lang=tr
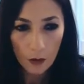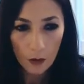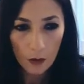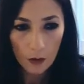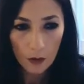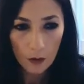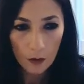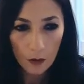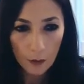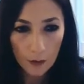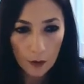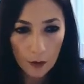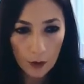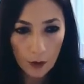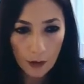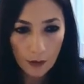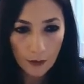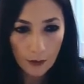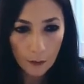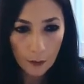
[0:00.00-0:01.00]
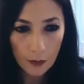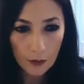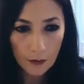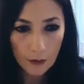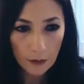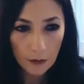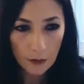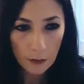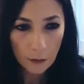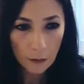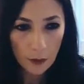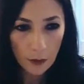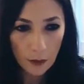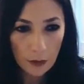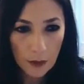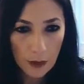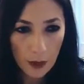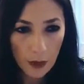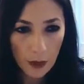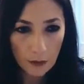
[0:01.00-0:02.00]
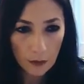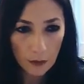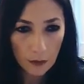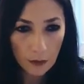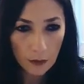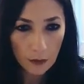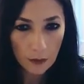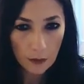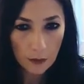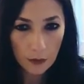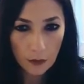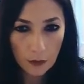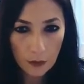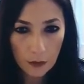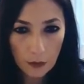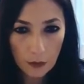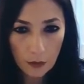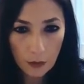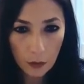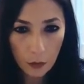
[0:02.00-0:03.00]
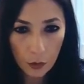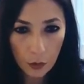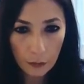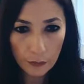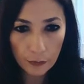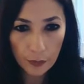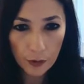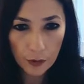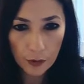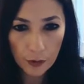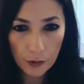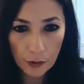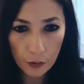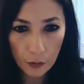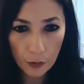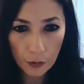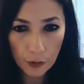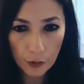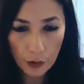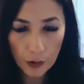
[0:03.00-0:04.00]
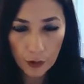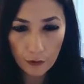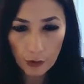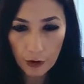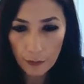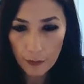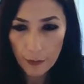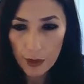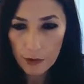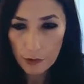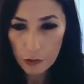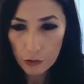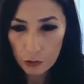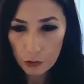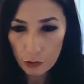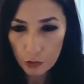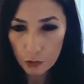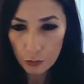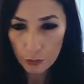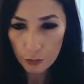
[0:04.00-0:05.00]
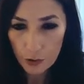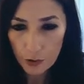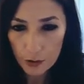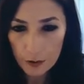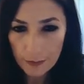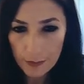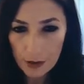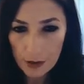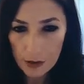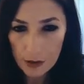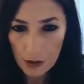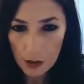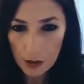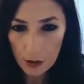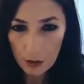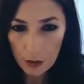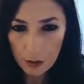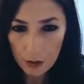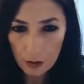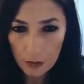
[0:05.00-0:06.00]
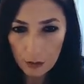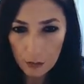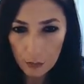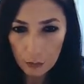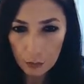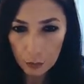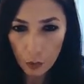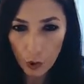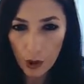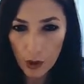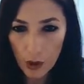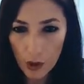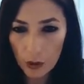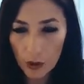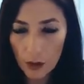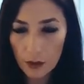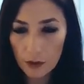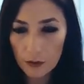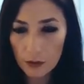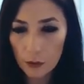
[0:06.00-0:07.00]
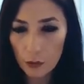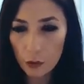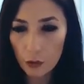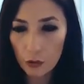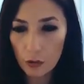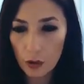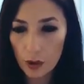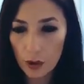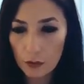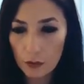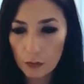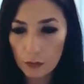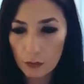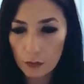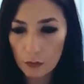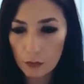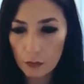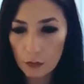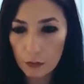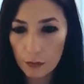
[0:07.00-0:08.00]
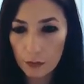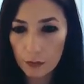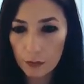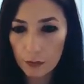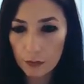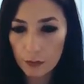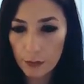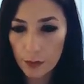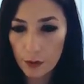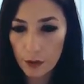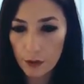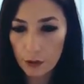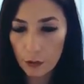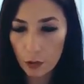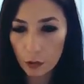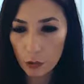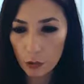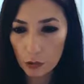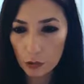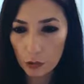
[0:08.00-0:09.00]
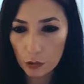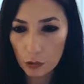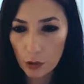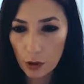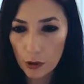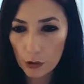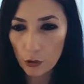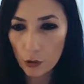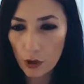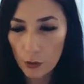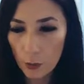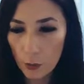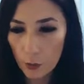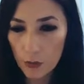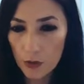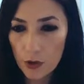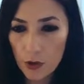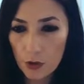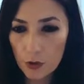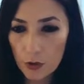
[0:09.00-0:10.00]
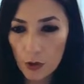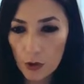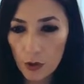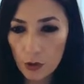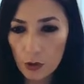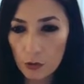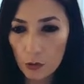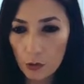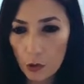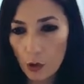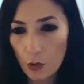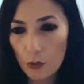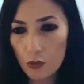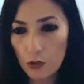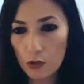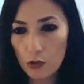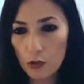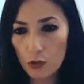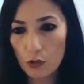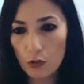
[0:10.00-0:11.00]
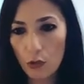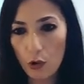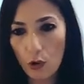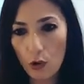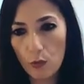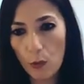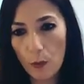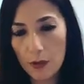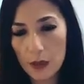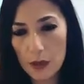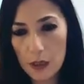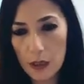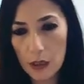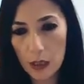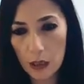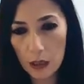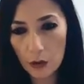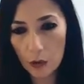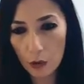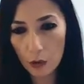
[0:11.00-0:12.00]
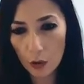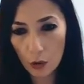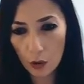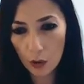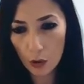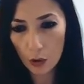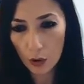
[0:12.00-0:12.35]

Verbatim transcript: Ee, bir kere edebiyat akımları zaten 11, e, 12 ve mezun gruplarımızda bu aralarda görülen bir konu. Hani dönemin başında görmüş olmamanız gerekiyor.